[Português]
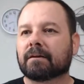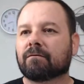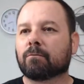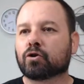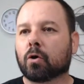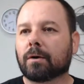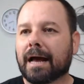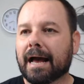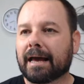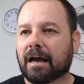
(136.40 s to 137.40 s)
Vamos, João
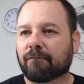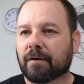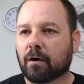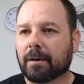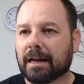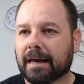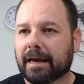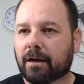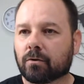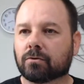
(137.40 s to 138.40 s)
Nai, Rafael
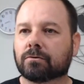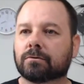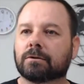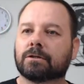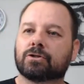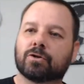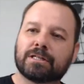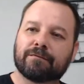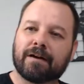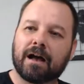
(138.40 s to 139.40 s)
Meleiro,
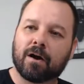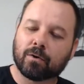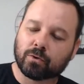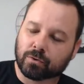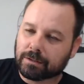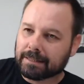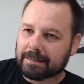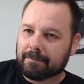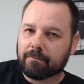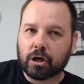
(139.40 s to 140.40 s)
Josivaldo,
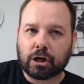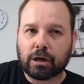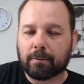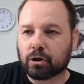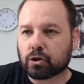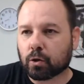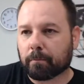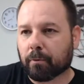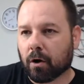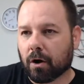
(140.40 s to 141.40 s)
minha equipe de
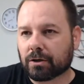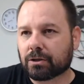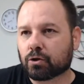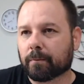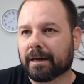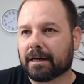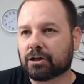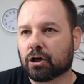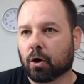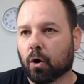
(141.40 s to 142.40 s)
suporte, Super
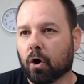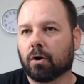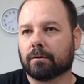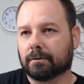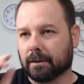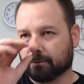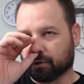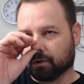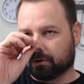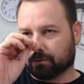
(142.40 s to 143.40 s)
Angelô, tamo
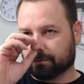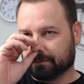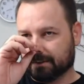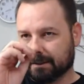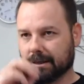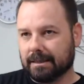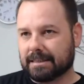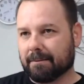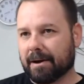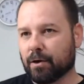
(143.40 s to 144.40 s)
junto.
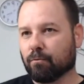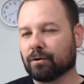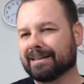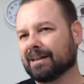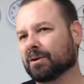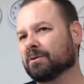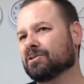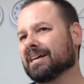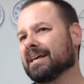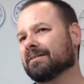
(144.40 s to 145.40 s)
Samail botando Rio de
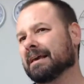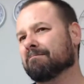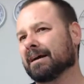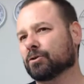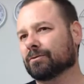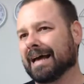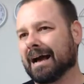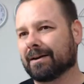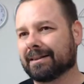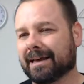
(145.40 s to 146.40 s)
Janeiro tá embaixo
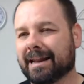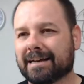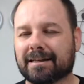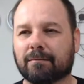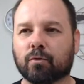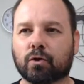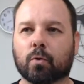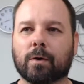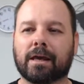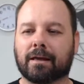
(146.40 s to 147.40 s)
d'água, a internet tá muito
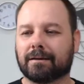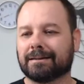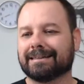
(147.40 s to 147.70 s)
ruim.